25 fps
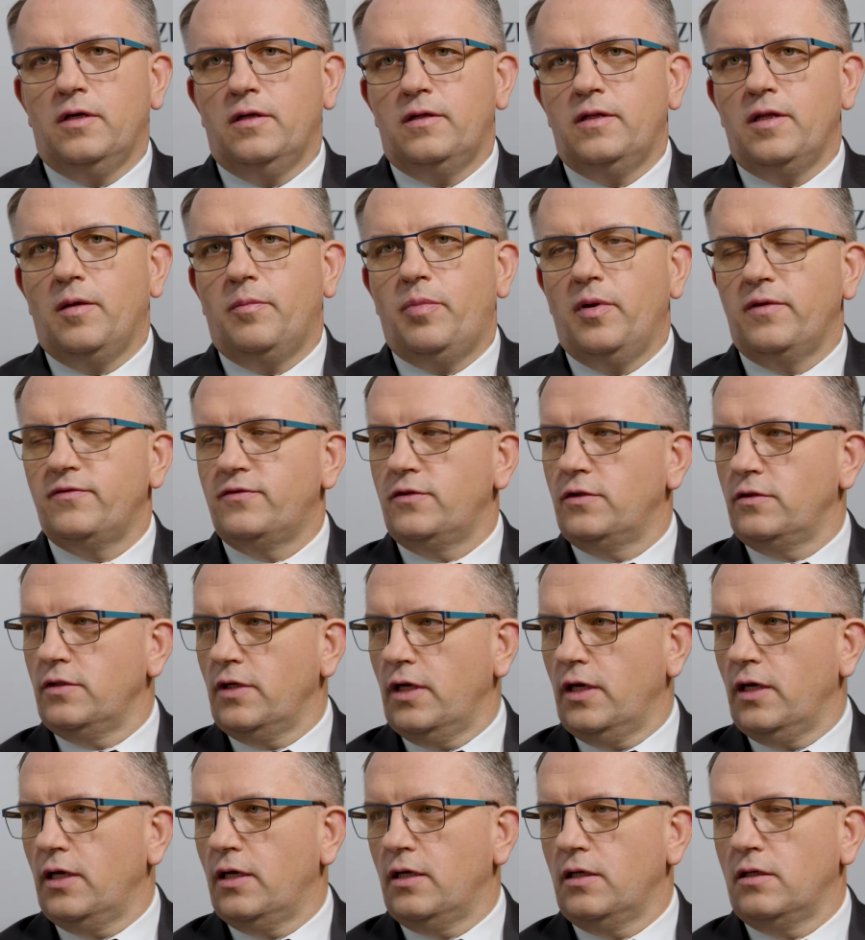na pewno
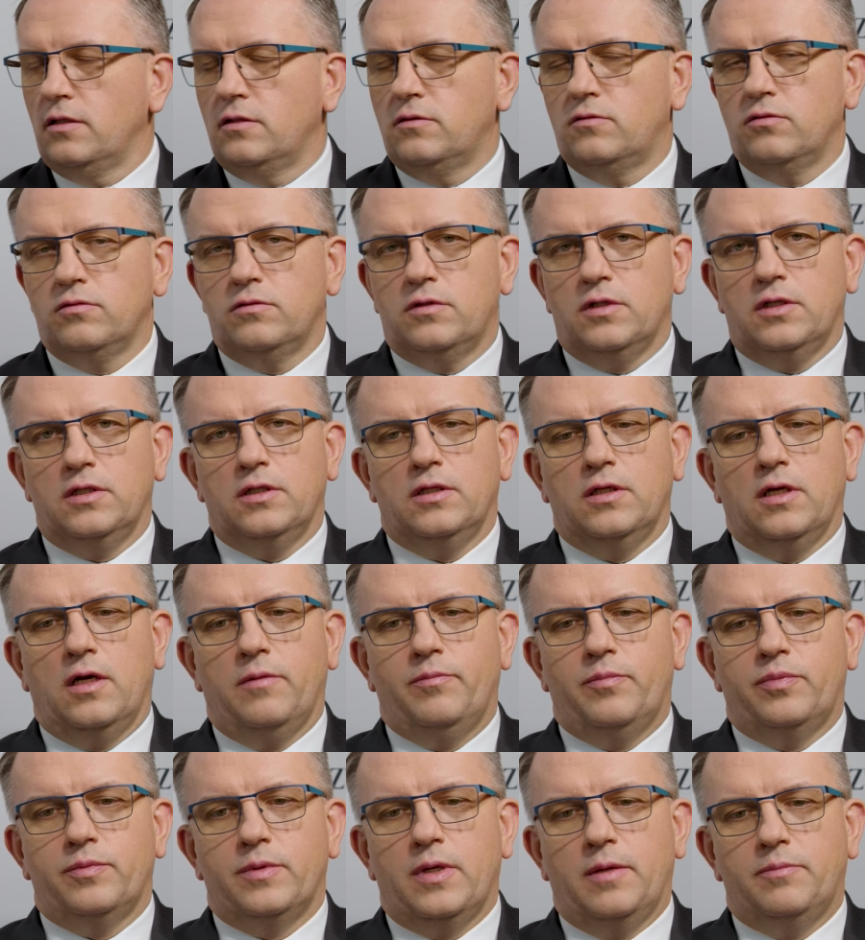nie. Tutaj
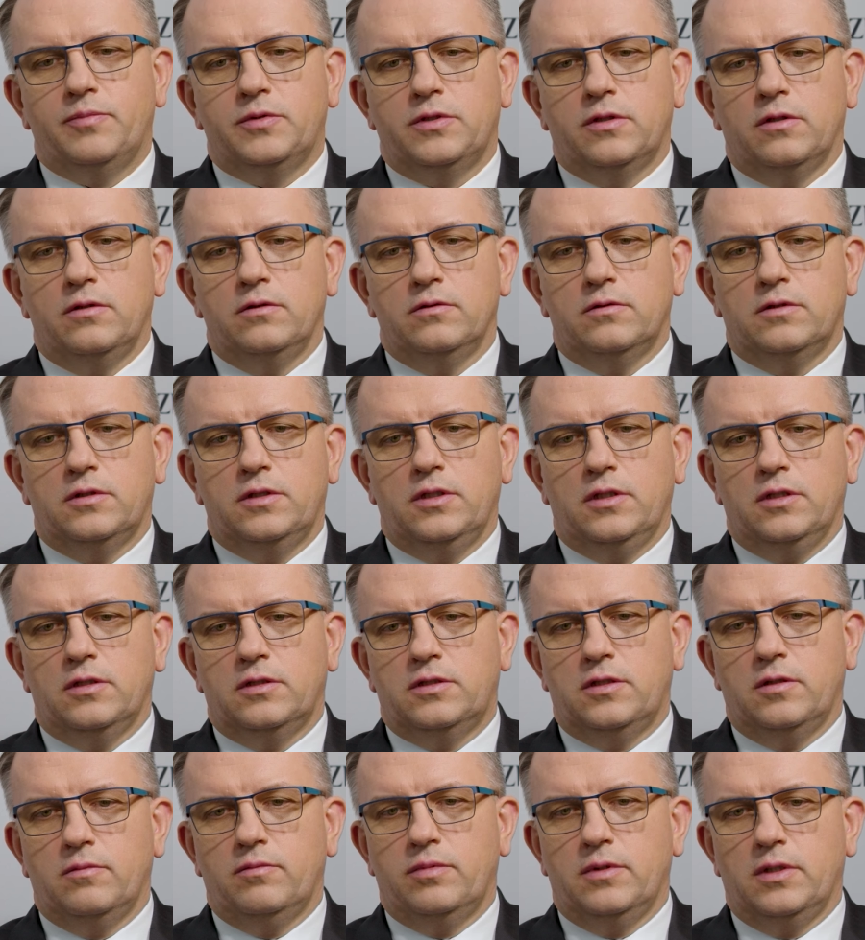absolutnie
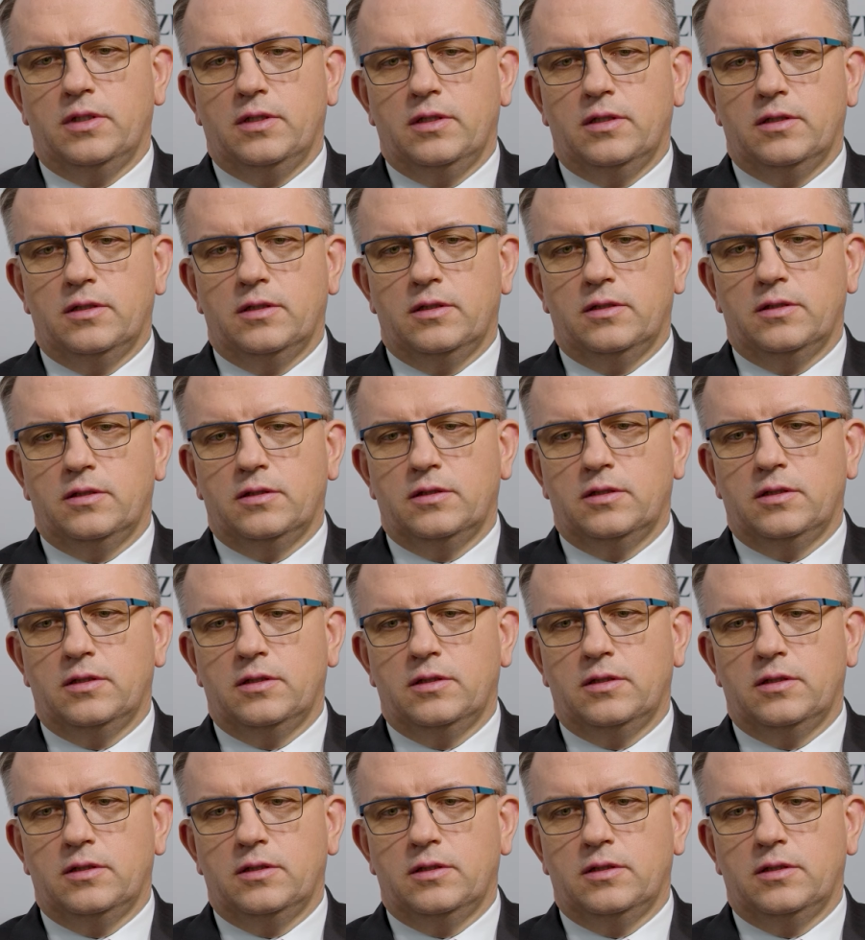trzeba e,